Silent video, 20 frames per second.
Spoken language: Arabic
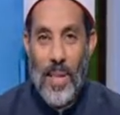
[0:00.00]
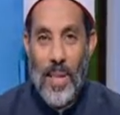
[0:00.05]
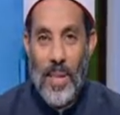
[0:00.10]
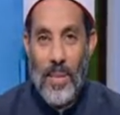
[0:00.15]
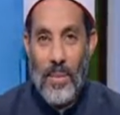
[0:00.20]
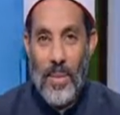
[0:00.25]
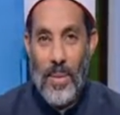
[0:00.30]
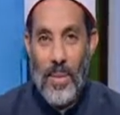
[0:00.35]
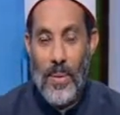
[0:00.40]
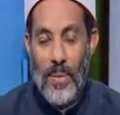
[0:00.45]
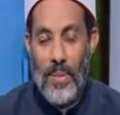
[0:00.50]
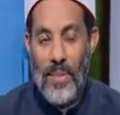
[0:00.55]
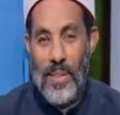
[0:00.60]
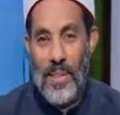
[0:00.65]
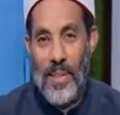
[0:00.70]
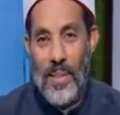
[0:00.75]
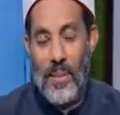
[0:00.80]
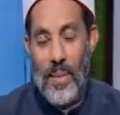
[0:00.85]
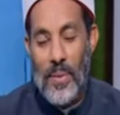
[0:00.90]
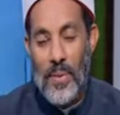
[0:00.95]
العالمين
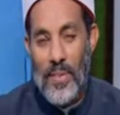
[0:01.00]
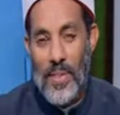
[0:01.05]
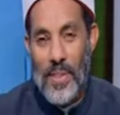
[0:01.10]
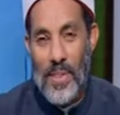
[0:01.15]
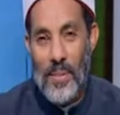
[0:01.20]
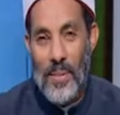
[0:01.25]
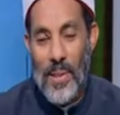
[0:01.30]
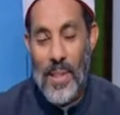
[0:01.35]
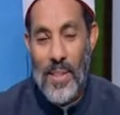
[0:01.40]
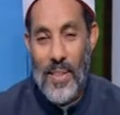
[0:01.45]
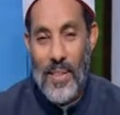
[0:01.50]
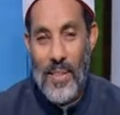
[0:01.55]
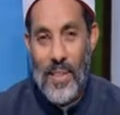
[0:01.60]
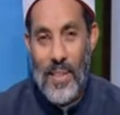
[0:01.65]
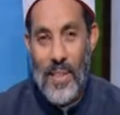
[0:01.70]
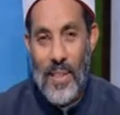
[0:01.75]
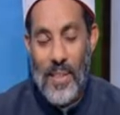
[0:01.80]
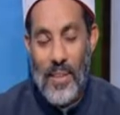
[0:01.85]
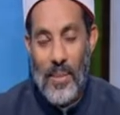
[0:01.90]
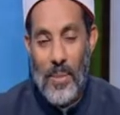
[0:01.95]
والصلاة والسلام على
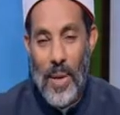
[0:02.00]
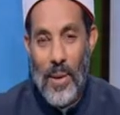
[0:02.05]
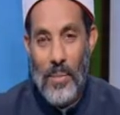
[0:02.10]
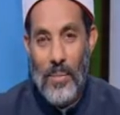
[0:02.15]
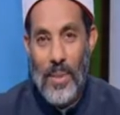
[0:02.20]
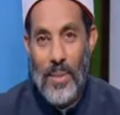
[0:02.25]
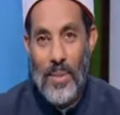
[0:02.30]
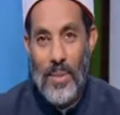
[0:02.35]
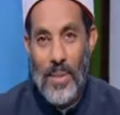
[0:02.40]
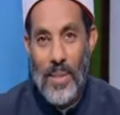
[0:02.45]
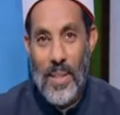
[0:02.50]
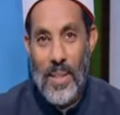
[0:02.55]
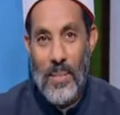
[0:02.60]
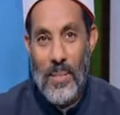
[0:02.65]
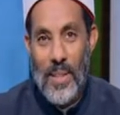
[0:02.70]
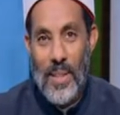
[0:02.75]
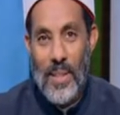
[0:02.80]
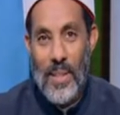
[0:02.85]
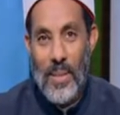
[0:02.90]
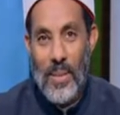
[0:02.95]
سيدنا محمد
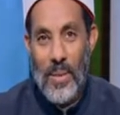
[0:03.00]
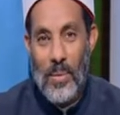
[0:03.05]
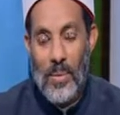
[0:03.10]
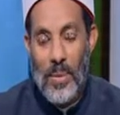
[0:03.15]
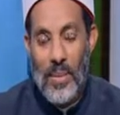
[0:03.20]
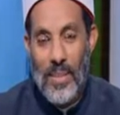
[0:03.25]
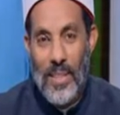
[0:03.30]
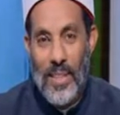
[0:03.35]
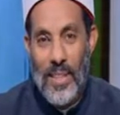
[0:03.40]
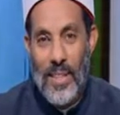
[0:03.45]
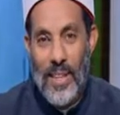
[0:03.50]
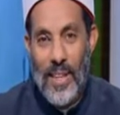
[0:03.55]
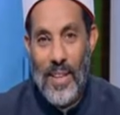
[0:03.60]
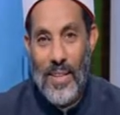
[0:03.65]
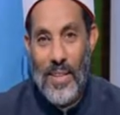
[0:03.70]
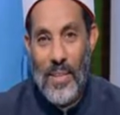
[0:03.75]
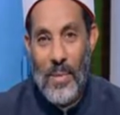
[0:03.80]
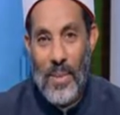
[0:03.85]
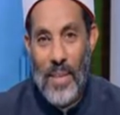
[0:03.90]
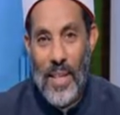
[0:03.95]
والنبيين والمرسلين
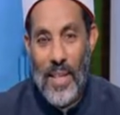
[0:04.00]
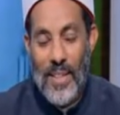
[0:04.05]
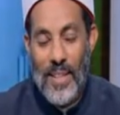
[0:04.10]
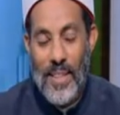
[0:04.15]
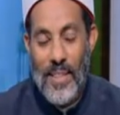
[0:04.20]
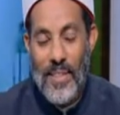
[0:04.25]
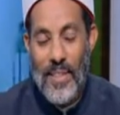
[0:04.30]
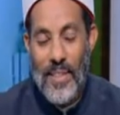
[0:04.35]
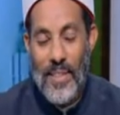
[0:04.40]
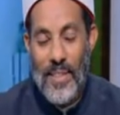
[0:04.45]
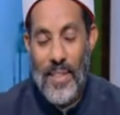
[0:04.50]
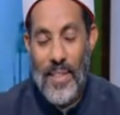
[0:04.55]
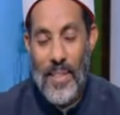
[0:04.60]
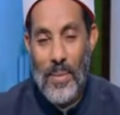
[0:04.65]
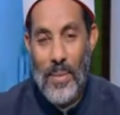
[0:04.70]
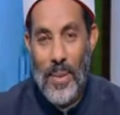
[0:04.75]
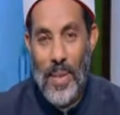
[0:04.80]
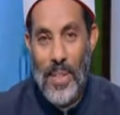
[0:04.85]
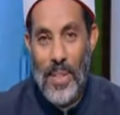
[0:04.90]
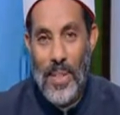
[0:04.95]
أعزائي المشاهدين
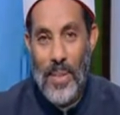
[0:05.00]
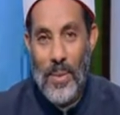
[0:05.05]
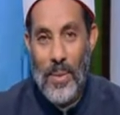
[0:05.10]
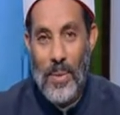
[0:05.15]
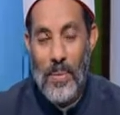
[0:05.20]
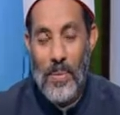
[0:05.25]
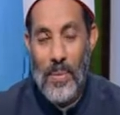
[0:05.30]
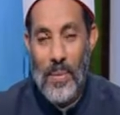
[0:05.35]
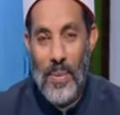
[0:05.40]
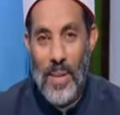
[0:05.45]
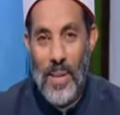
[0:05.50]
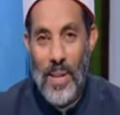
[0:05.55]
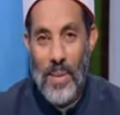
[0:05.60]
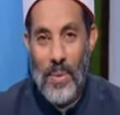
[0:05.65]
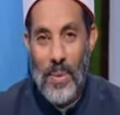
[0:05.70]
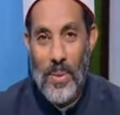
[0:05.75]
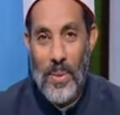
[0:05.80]
السلام عليكم ورحمة